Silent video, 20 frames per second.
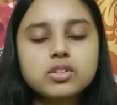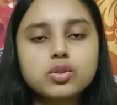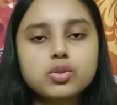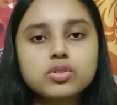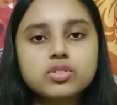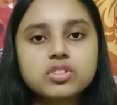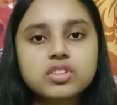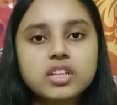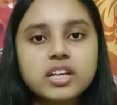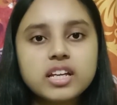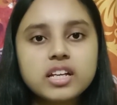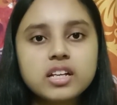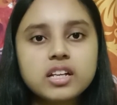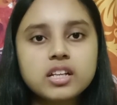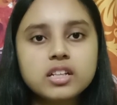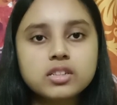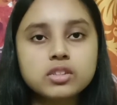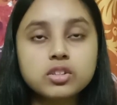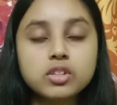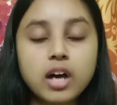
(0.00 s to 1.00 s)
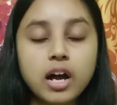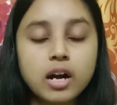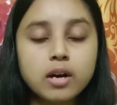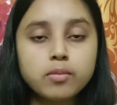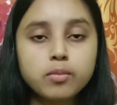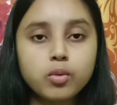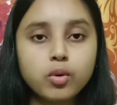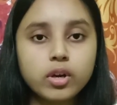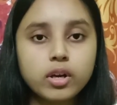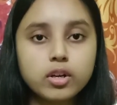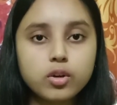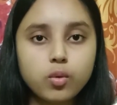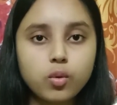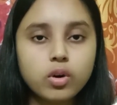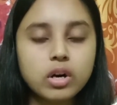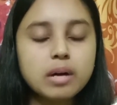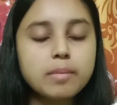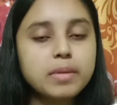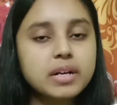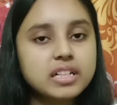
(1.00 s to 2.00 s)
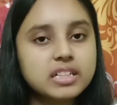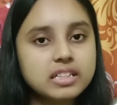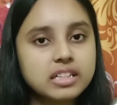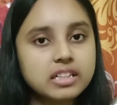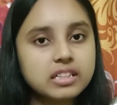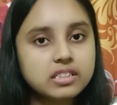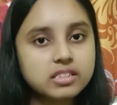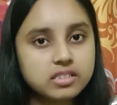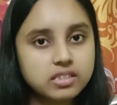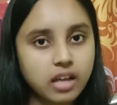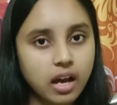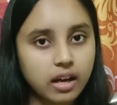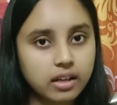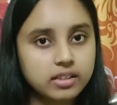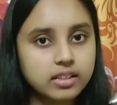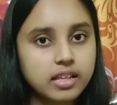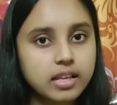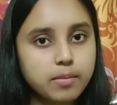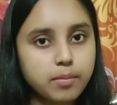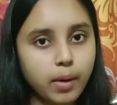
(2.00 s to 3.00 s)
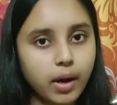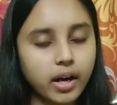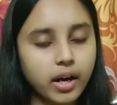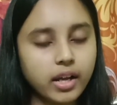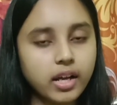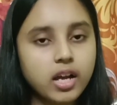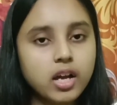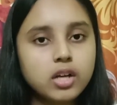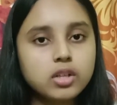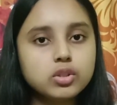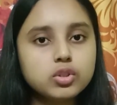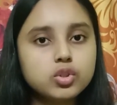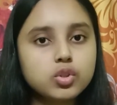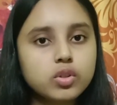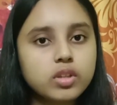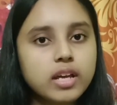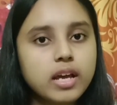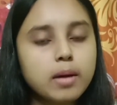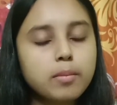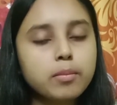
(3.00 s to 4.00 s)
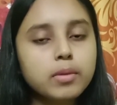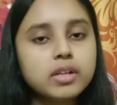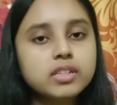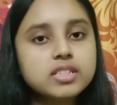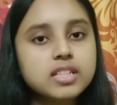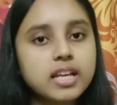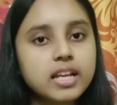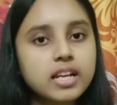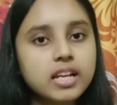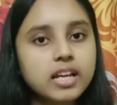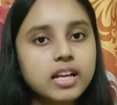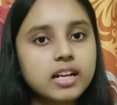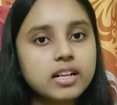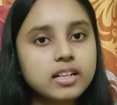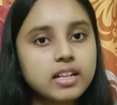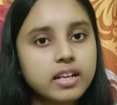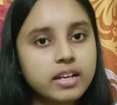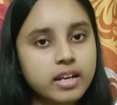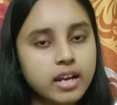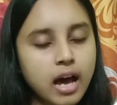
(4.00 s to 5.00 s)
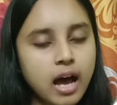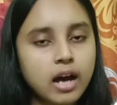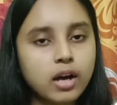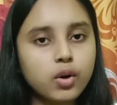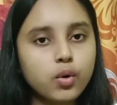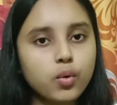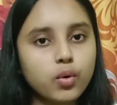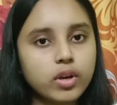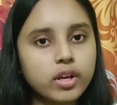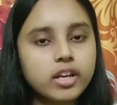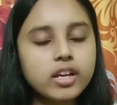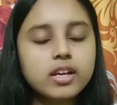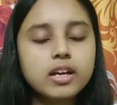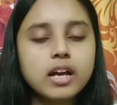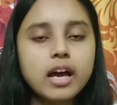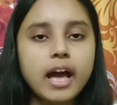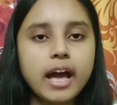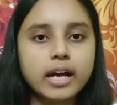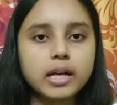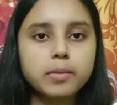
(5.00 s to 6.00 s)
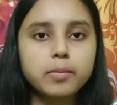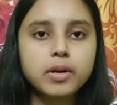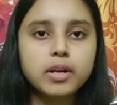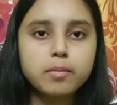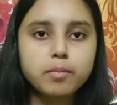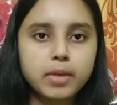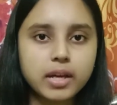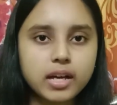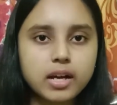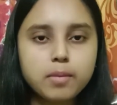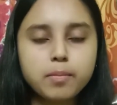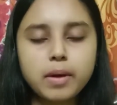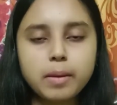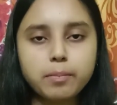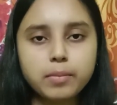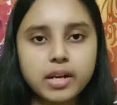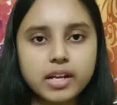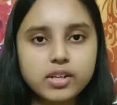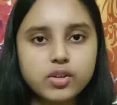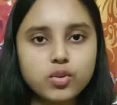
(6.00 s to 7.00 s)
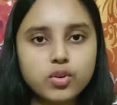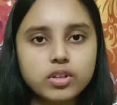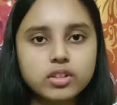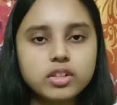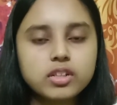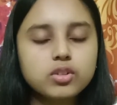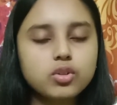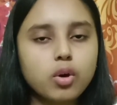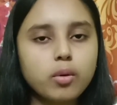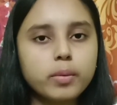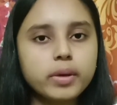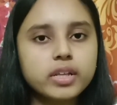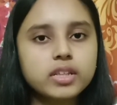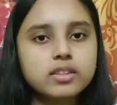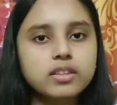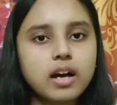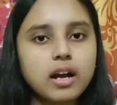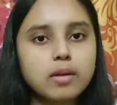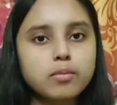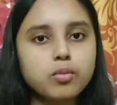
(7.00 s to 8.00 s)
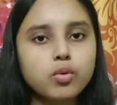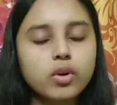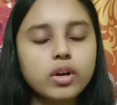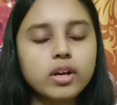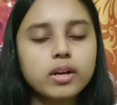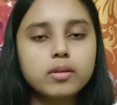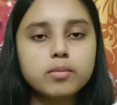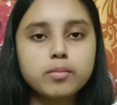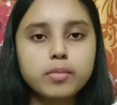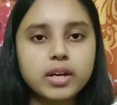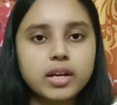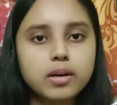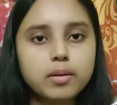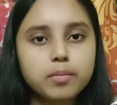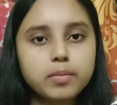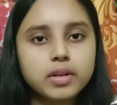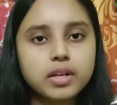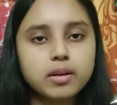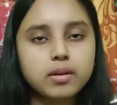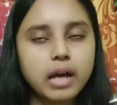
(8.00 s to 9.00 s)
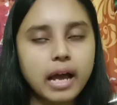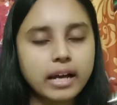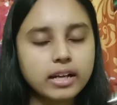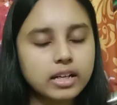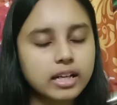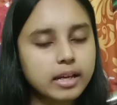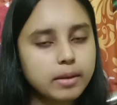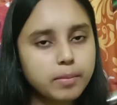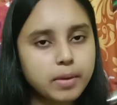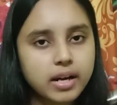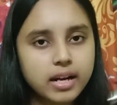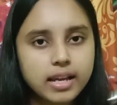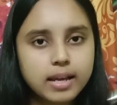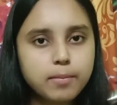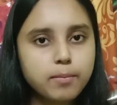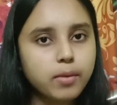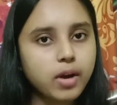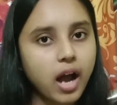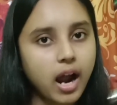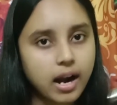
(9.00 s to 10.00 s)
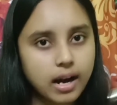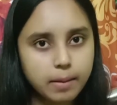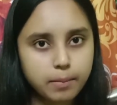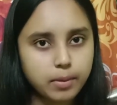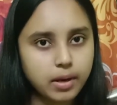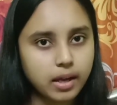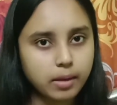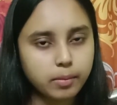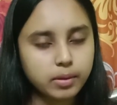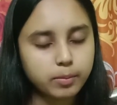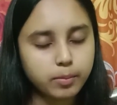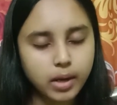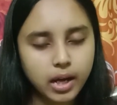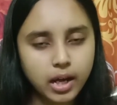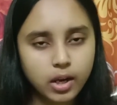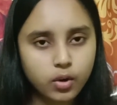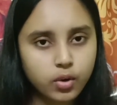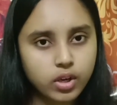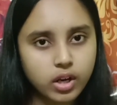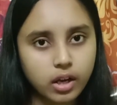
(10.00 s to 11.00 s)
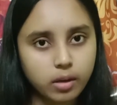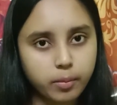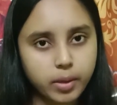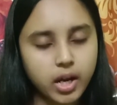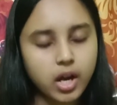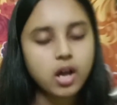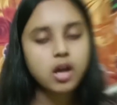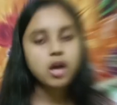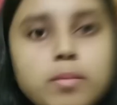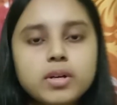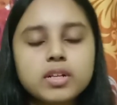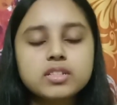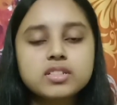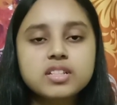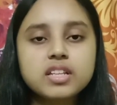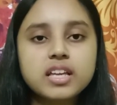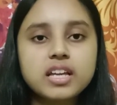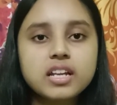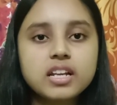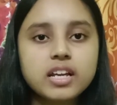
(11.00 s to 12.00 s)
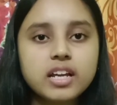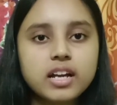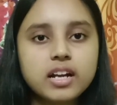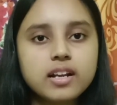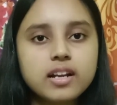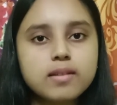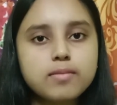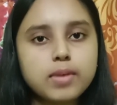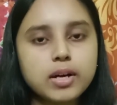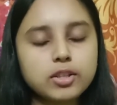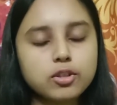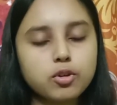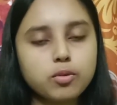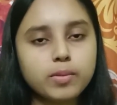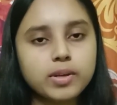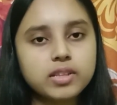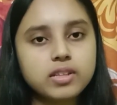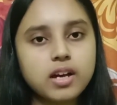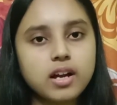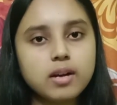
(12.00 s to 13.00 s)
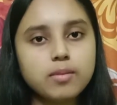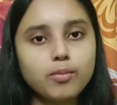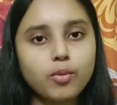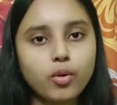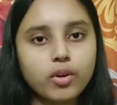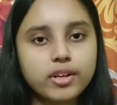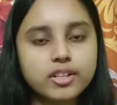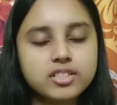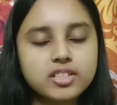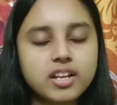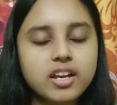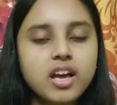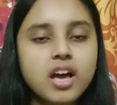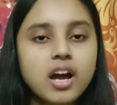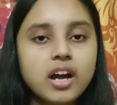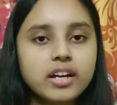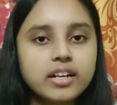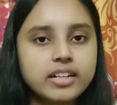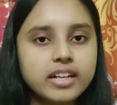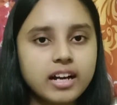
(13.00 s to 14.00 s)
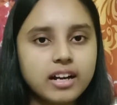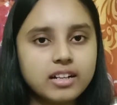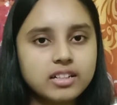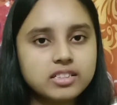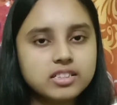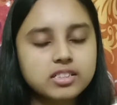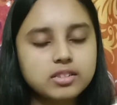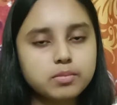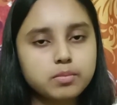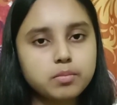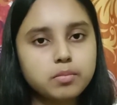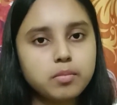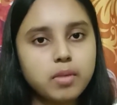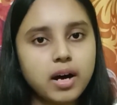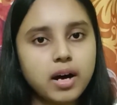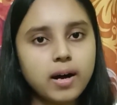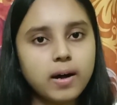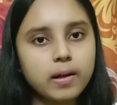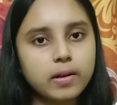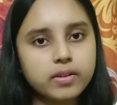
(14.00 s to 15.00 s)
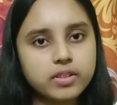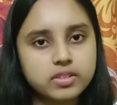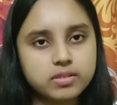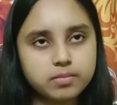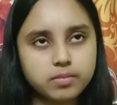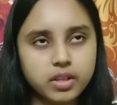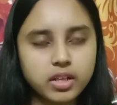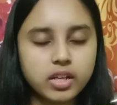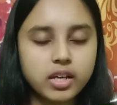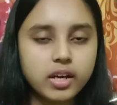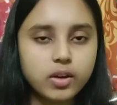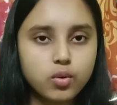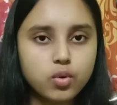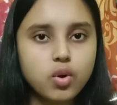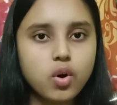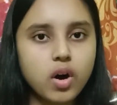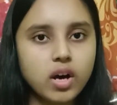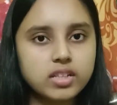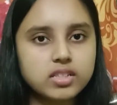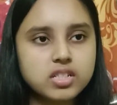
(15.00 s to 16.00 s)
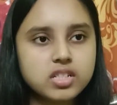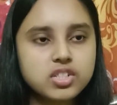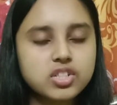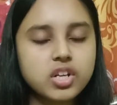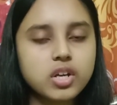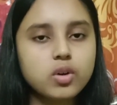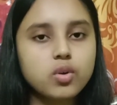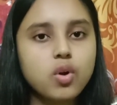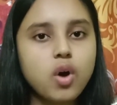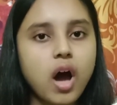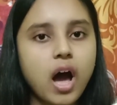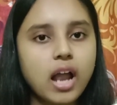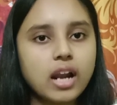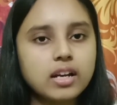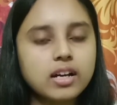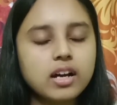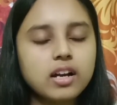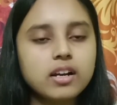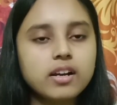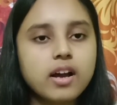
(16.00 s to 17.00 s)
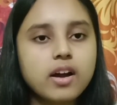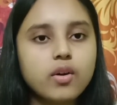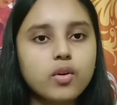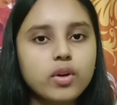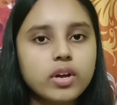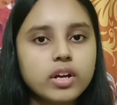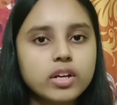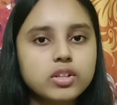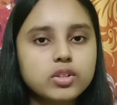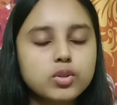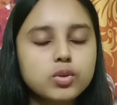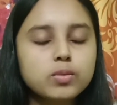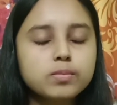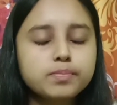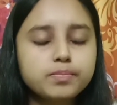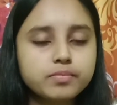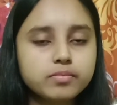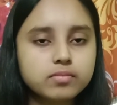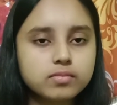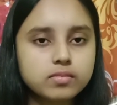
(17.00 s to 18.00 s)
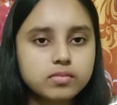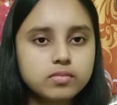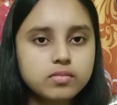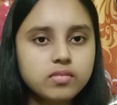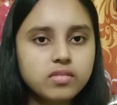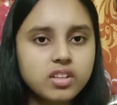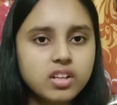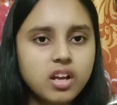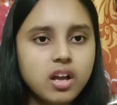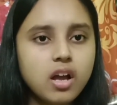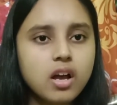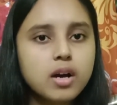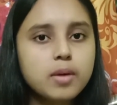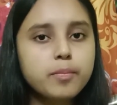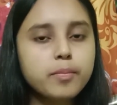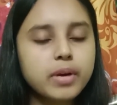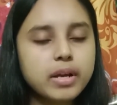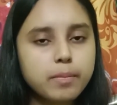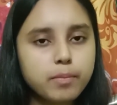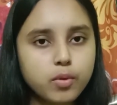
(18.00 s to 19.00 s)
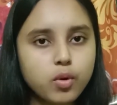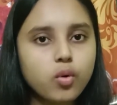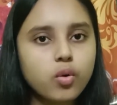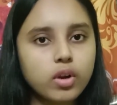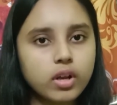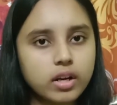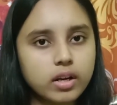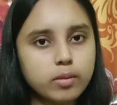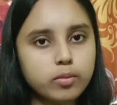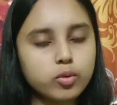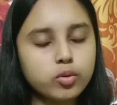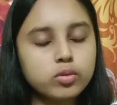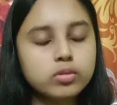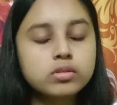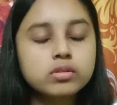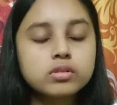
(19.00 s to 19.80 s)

তো স্কিন তার মুখে নোংরা বা ডার্টস থাকতেই পারে যদি আমরা স্কিন কেয়ারটা না করেই একেবারে মেকআপ অ্যাপ্লাই করে দিই তবে তার মুখে মেকআপটা একেবারেই খারাপ লাগবে ভালোই লাগবে না আমরা স্কিন কেয়ারের মাধ্যমে তার মুখে যে ডার্টস বা ইয়েগুলো আছে সেগুলো হালকা হালকা করে একটু প্রেপ করে নেব